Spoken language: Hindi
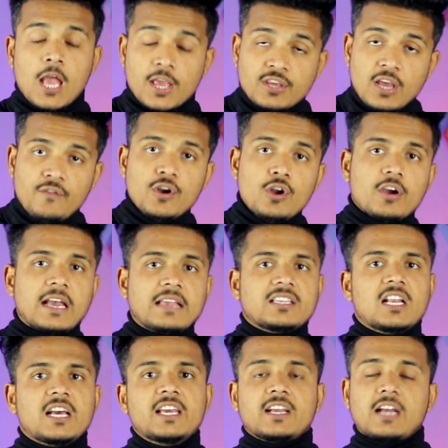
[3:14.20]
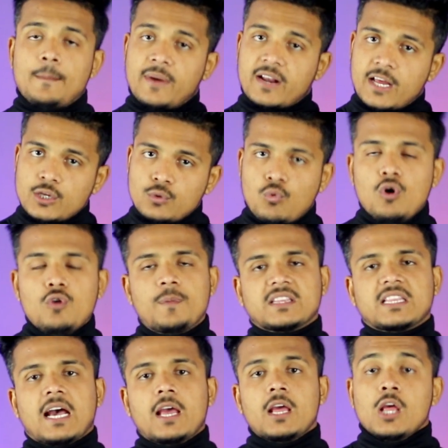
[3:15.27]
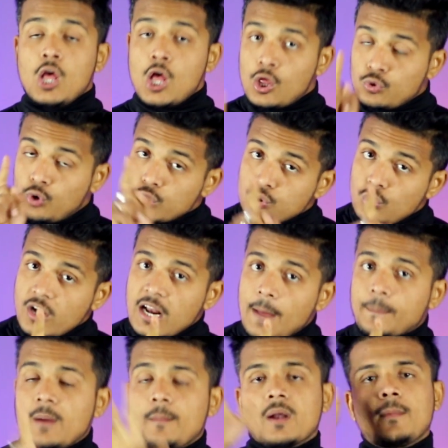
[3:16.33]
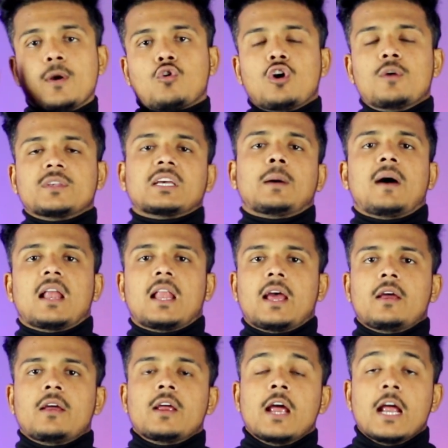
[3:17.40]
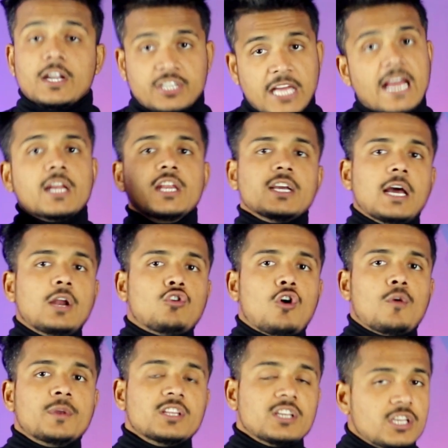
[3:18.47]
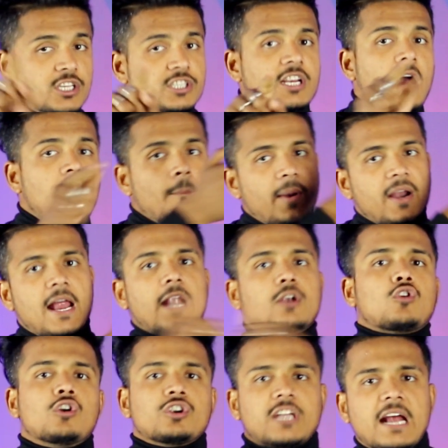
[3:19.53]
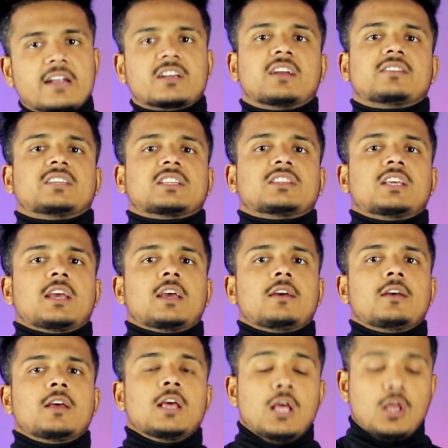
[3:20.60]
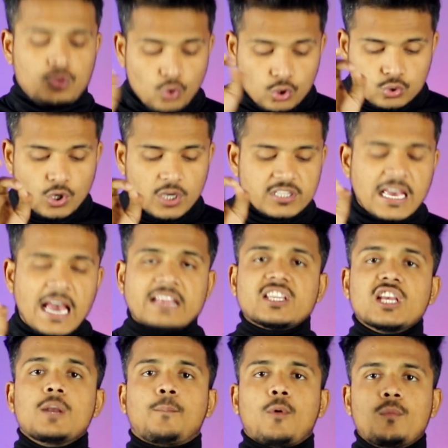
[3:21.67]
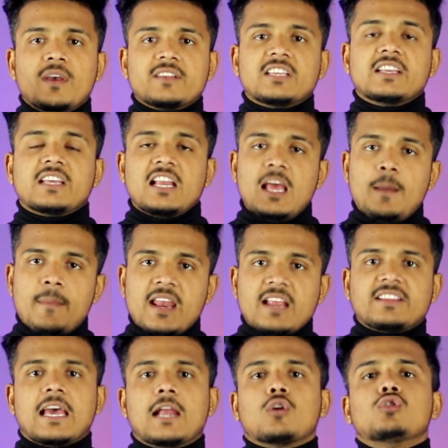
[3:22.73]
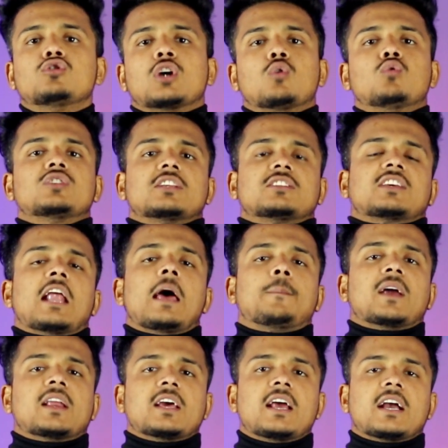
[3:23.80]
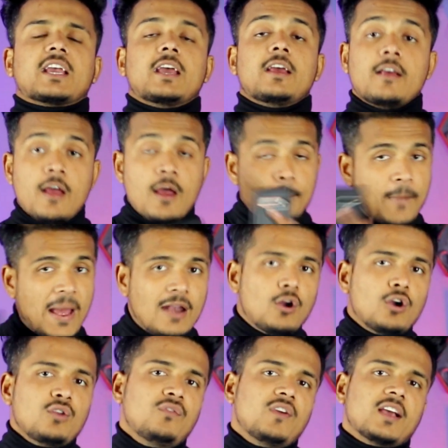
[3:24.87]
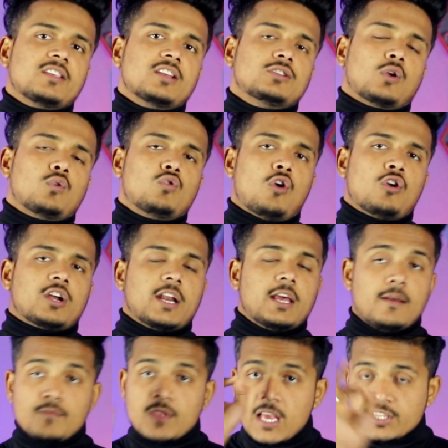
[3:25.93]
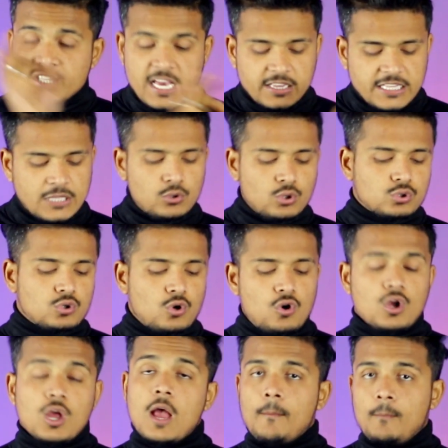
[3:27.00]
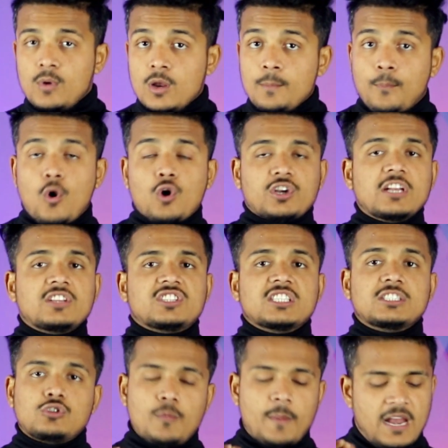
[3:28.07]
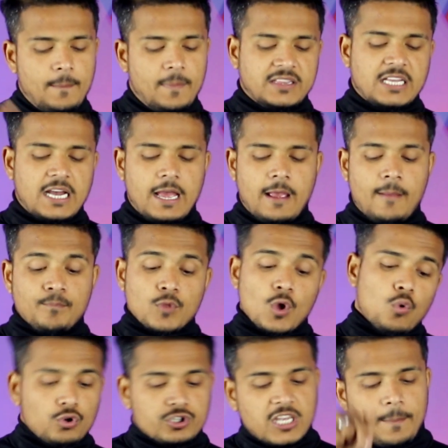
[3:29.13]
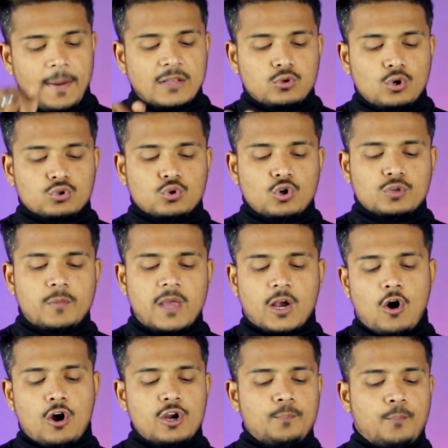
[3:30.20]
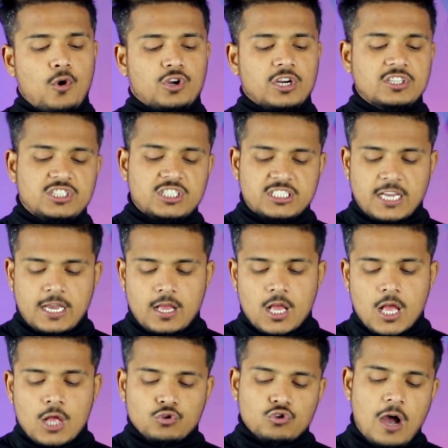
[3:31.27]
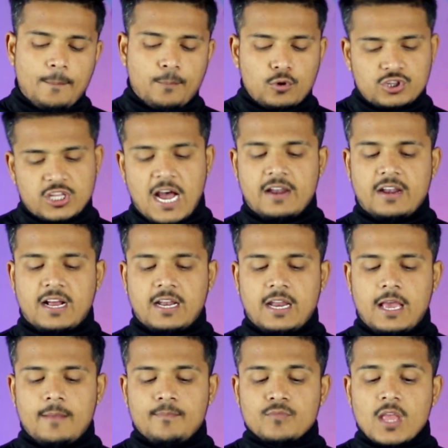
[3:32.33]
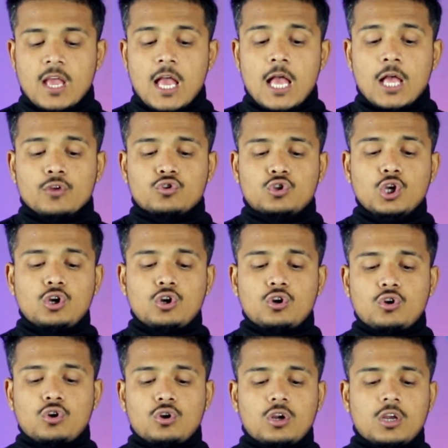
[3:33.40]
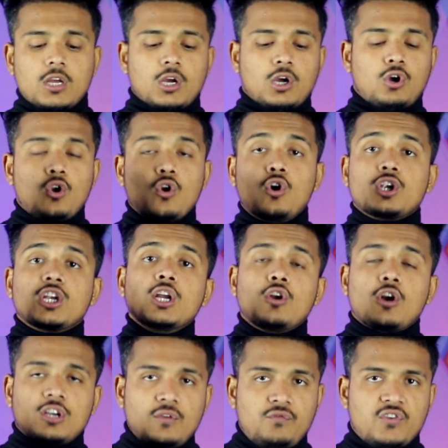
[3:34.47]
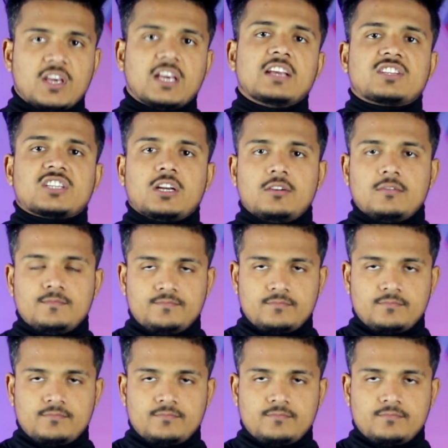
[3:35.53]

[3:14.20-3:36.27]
ये वीडियो कैसी लगी कमेंट करके वो भी बताए दोस्तों अगर आपके मन में कोई भी सवाल है टेक्निकल गोविंद इंस्टाग्राम पर डायरेक्ट कॉन्टैक्ट कर सकते हैं दोस्तों इस ऐसी इंफॉर्मेशन के लिए मेरे चैनल को जरूर सब्सक्राइब करके रखें बेल नोटिफिकेशन जरूर ऑन करें यह था दोस्तों इंपॉर्टेंट चीज़ जो मैंने बताया है उसके बाद दोस्तों इसमें एक और इंपॉर्टेंट चीज़ है जो आपको ध्यान रखना है सिक्योरिटी नोटिफिकेशन